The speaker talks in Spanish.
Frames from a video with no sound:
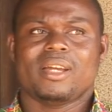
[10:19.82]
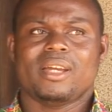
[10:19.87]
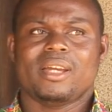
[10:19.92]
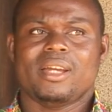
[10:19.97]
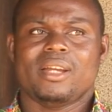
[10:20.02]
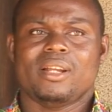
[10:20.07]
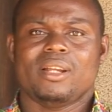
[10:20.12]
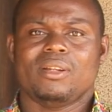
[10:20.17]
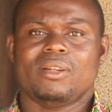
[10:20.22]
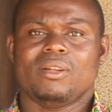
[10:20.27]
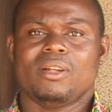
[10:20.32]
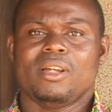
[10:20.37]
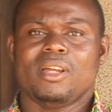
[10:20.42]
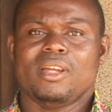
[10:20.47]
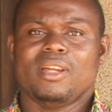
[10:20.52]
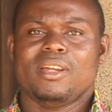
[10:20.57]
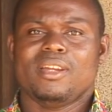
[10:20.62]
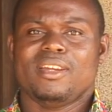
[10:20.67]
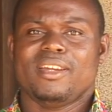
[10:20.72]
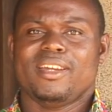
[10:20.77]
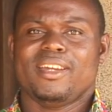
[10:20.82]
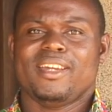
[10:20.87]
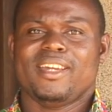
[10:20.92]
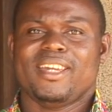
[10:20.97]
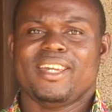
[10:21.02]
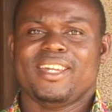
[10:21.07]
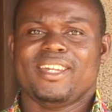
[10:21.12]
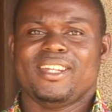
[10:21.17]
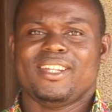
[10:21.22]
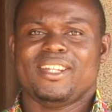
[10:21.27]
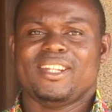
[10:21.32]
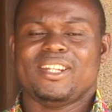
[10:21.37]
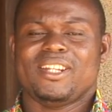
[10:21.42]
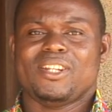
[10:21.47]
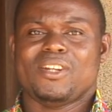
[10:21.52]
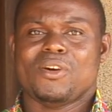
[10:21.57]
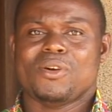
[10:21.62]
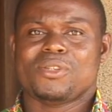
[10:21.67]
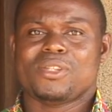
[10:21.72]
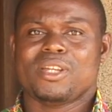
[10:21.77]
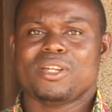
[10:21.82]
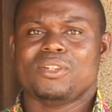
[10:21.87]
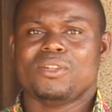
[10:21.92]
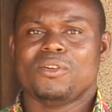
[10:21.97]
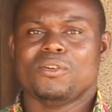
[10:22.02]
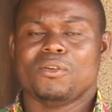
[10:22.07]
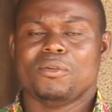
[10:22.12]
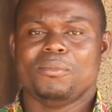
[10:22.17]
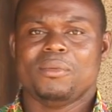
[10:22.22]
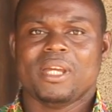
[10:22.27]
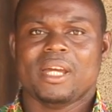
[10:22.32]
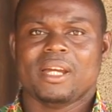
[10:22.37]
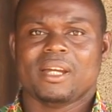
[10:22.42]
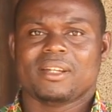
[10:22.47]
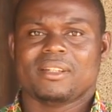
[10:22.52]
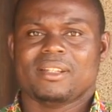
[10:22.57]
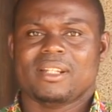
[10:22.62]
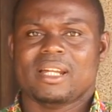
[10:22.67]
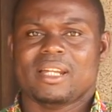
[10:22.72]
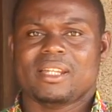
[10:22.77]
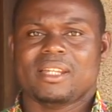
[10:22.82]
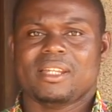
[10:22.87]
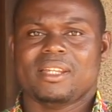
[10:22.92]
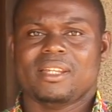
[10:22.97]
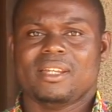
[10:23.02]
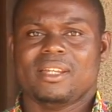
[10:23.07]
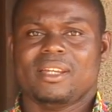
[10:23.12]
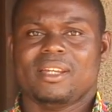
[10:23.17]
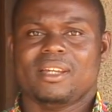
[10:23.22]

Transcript: eh, los que no gobiernan aquí,